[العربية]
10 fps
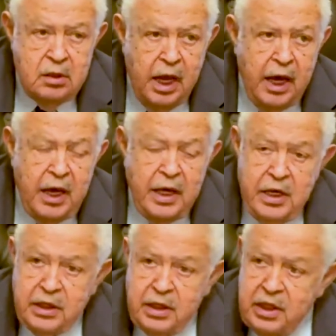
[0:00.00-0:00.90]

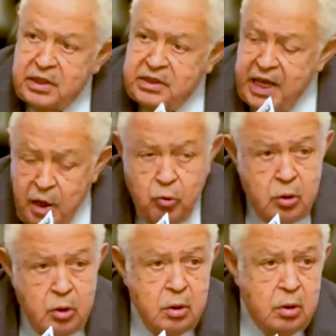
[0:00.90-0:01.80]
تأخير إرساله
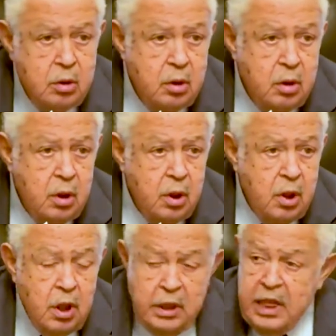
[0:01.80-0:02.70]

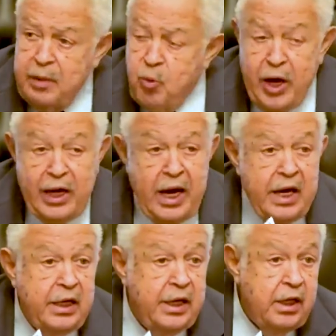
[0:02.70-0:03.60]
إلى الموجه
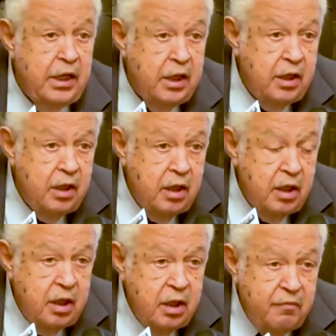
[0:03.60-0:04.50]
إليه
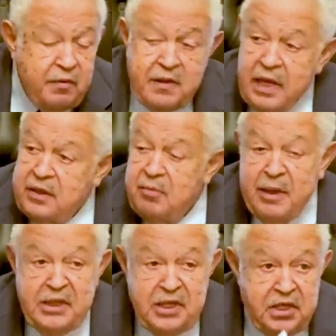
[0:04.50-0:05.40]
في ذات
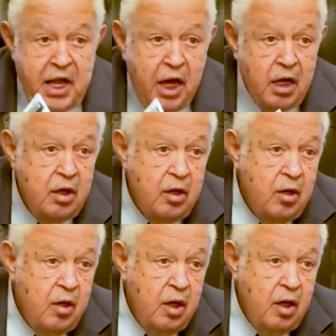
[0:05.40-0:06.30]
المدينة
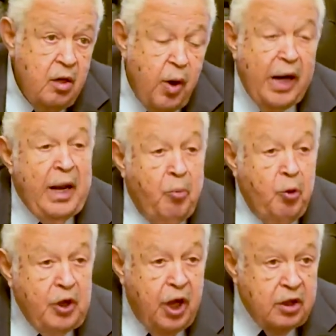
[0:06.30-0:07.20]
وعلى
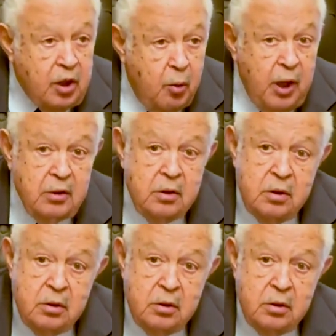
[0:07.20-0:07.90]
بعد خطوات